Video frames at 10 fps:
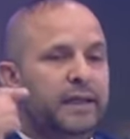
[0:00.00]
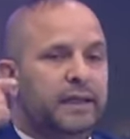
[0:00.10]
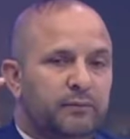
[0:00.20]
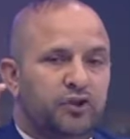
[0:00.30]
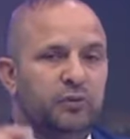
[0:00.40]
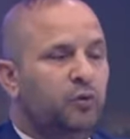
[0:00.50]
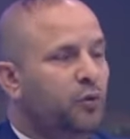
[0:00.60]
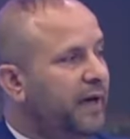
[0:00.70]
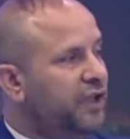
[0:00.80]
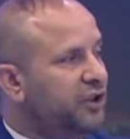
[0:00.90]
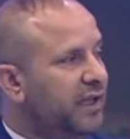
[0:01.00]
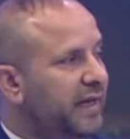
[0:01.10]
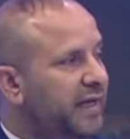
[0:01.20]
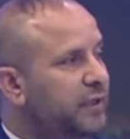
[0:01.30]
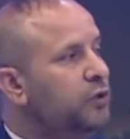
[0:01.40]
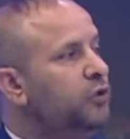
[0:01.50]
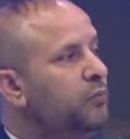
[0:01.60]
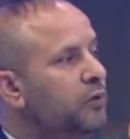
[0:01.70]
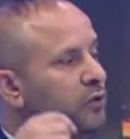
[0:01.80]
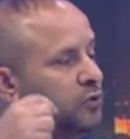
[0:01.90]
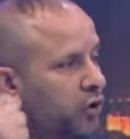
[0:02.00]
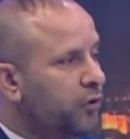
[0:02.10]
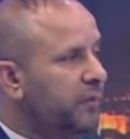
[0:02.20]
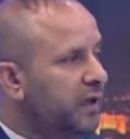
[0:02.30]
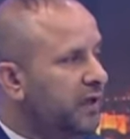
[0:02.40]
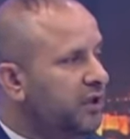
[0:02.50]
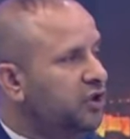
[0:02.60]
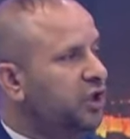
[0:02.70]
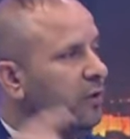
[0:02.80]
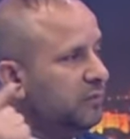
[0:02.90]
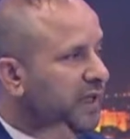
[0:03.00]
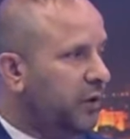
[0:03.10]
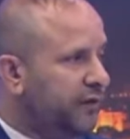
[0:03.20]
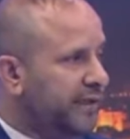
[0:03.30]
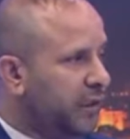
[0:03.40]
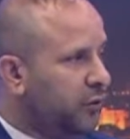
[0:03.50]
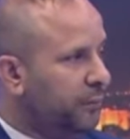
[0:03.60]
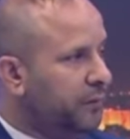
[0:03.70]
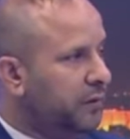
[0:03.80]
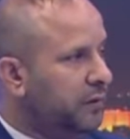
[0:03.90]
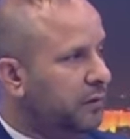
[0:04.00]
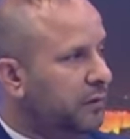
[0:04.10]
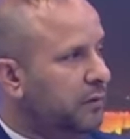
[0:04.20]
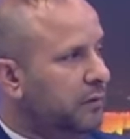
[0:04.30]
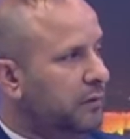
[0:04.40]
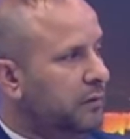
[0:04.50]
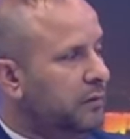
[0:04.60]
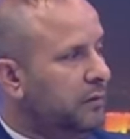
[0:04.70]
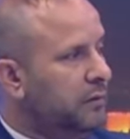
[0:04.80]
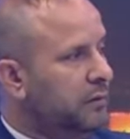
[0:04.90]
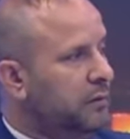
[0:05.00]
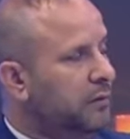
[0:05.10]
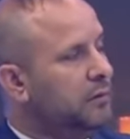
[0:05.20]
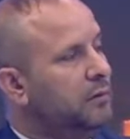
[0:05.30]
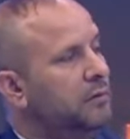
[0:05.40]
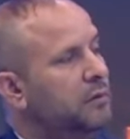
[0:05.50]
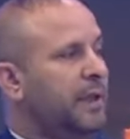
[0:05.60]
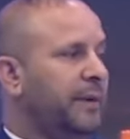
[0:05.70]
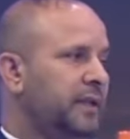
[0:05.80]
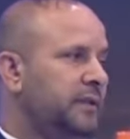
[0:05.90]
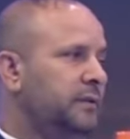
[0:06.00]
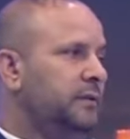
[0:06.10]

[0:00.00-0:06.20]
يمشي مباشره يمكن تقبل الشكوى نتاعو في اتحاد اوروبا لكن يثبت يثبت على الاقل اللي هو محاكمه